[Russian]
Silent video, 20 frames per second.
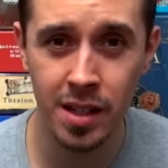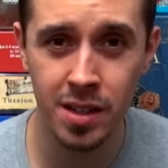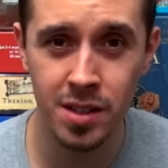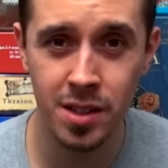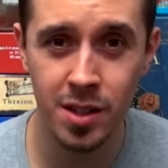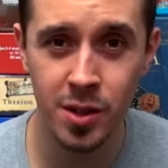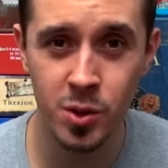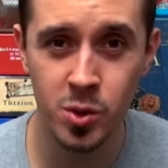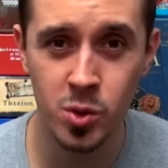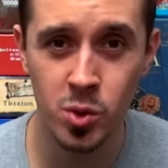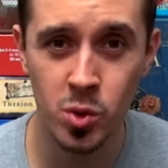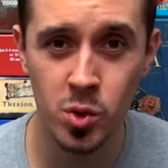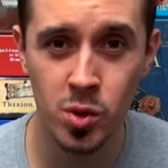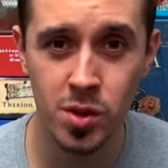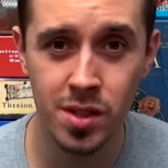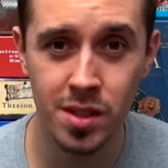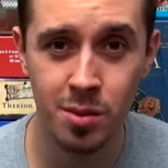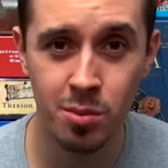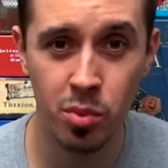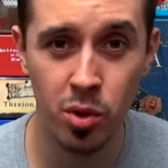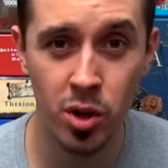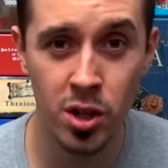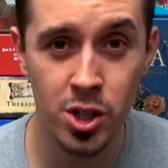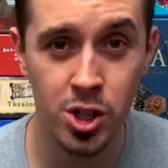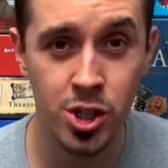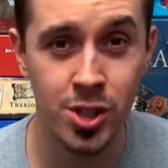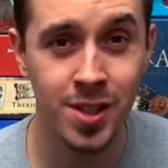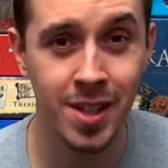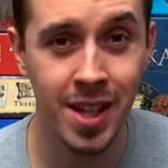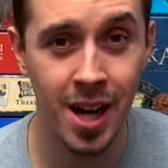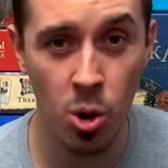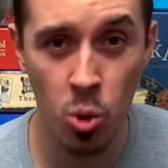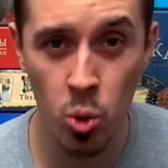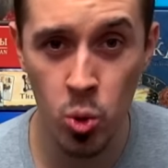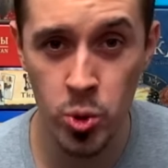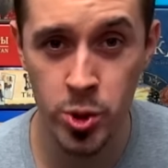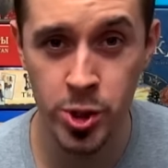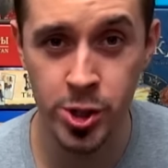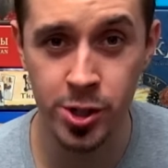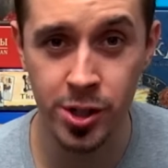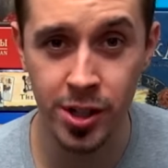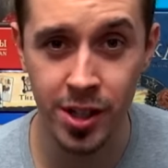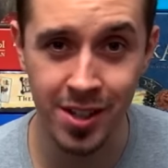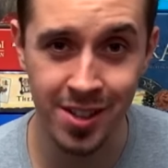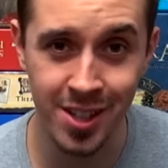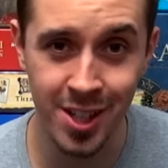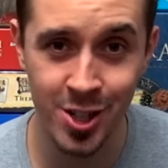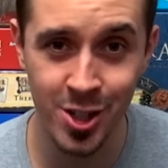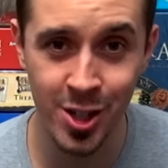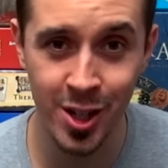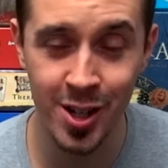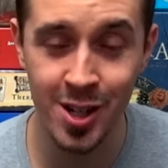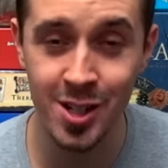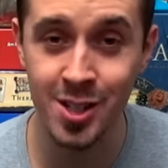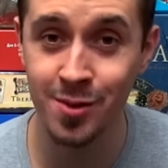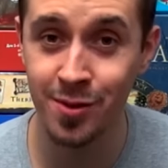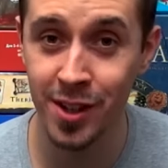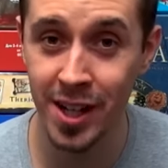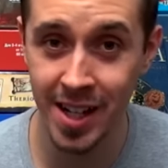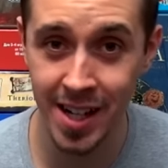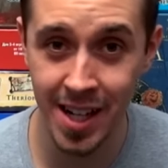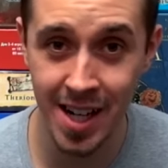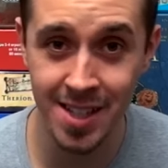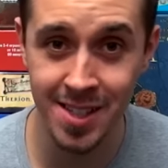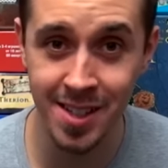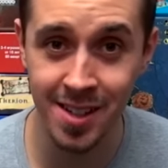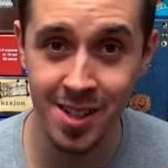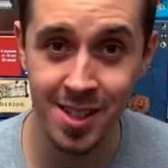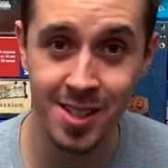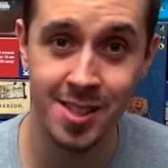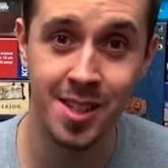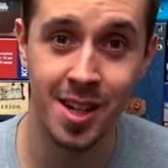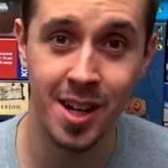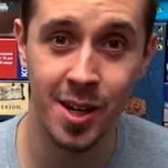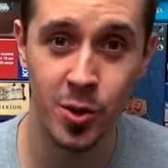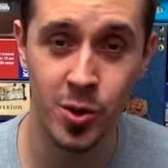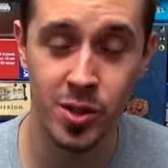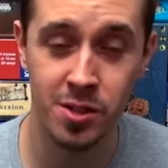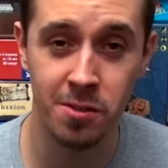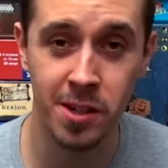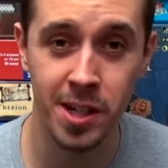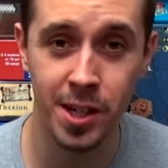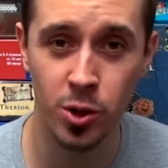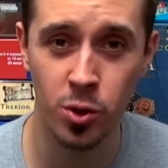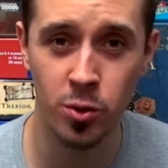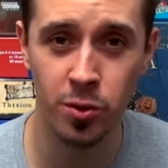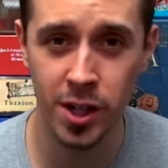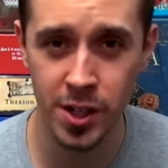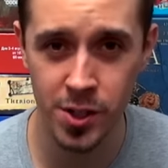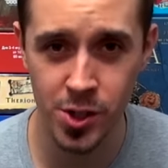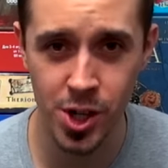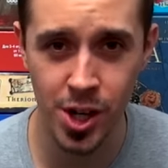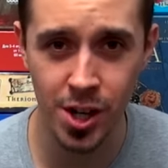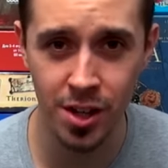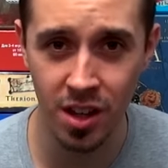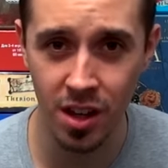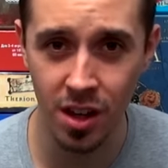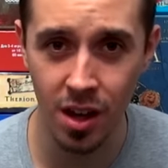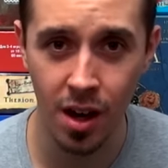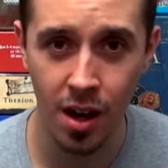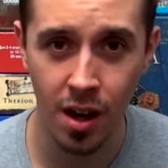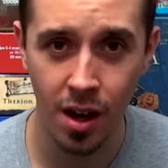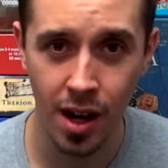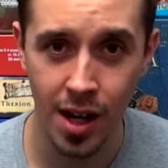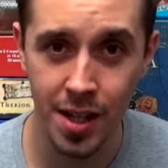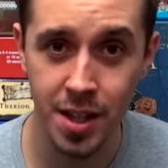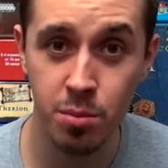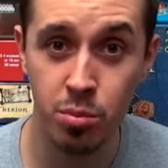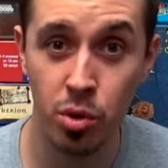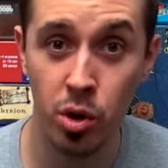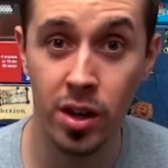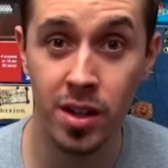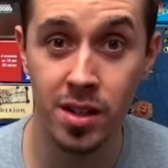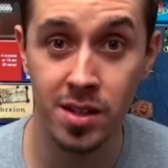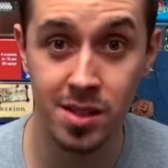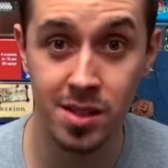интересуются больше научной, нежели развлекательной стороной своих увлечений. Они более